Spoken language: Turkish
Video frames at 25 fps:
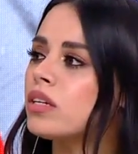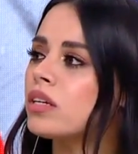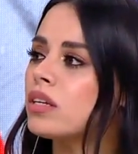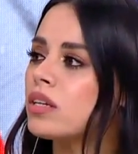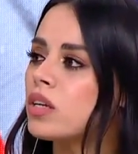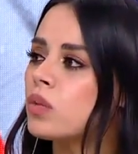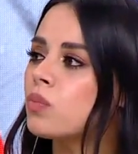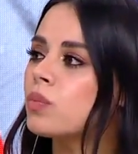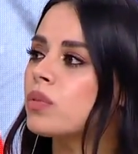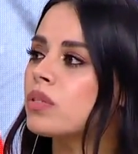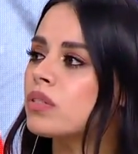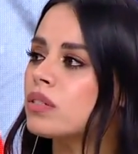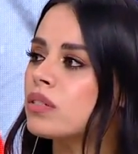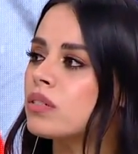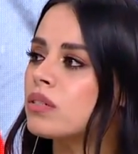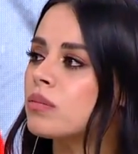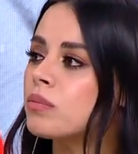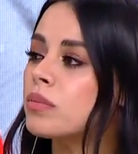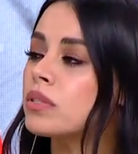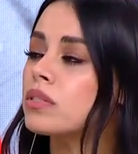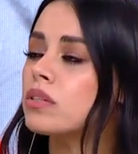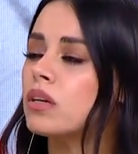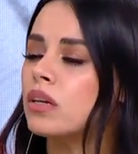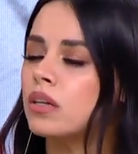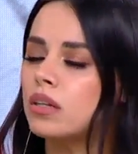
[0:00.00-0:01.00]

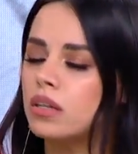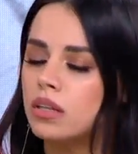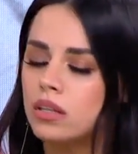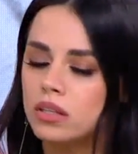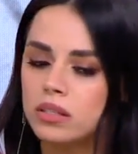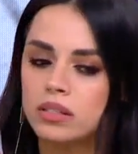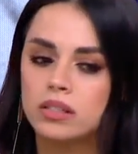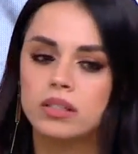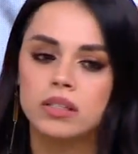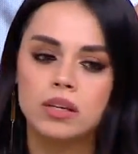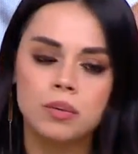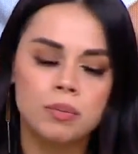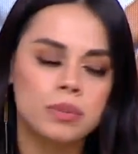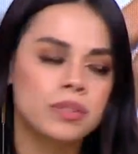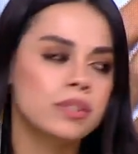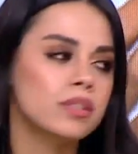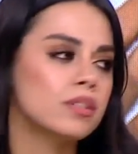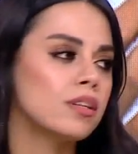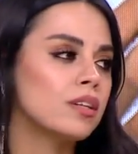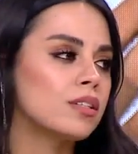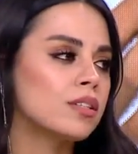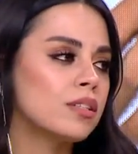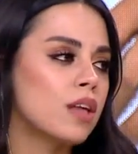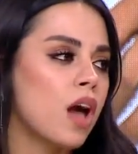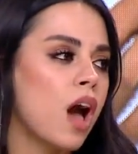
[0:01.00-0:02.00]
yapısına, e,
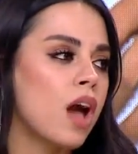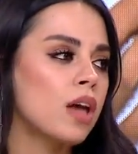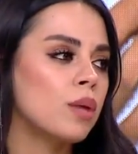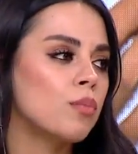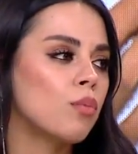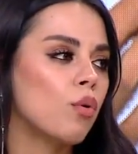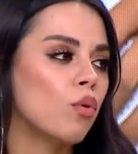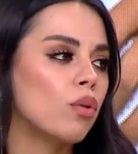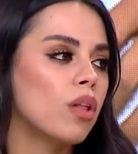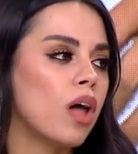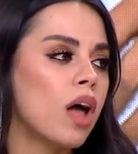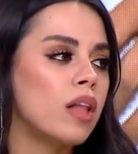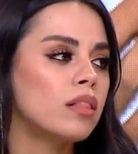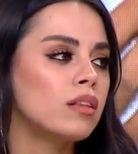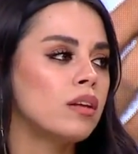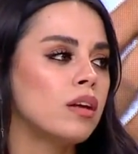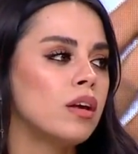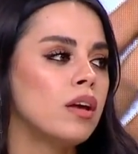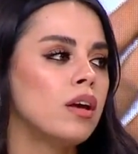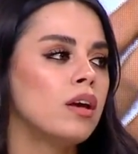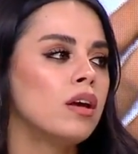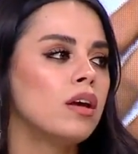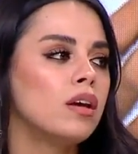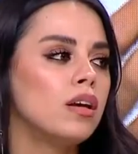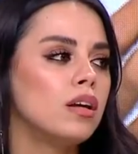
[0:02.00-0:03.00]
yapısına sahip olan
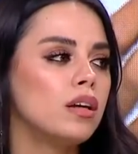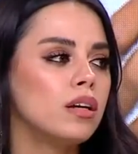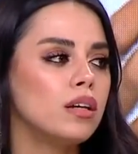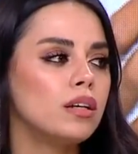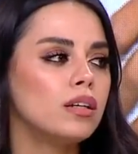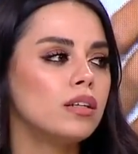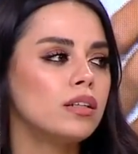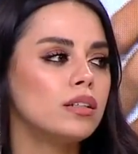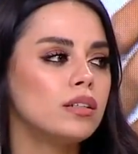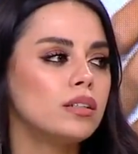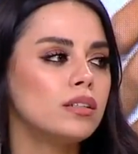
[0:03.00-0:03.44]
e,